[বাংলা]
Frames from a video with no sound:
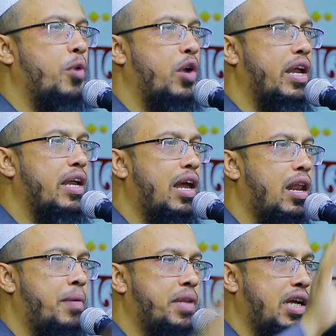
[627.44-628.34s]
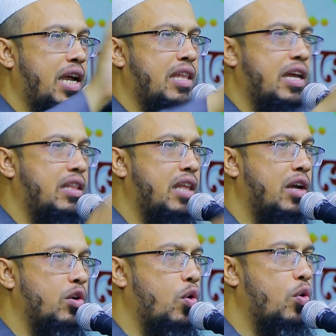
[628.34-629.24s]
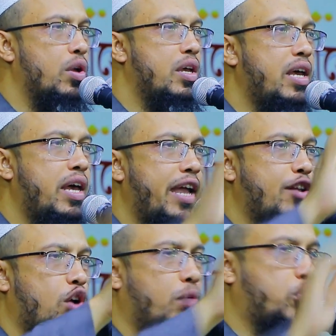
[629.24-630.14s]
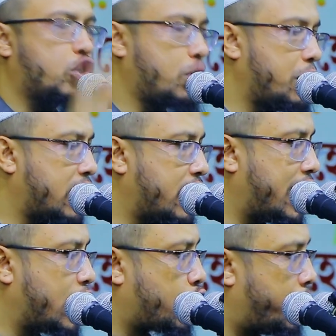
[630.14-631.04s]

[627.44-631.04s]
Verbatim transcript: খবর নাই আল্লাহ আমাদেরকে হেদায়ত দান করুন এই জন্য অবসর সময় তাদেরকে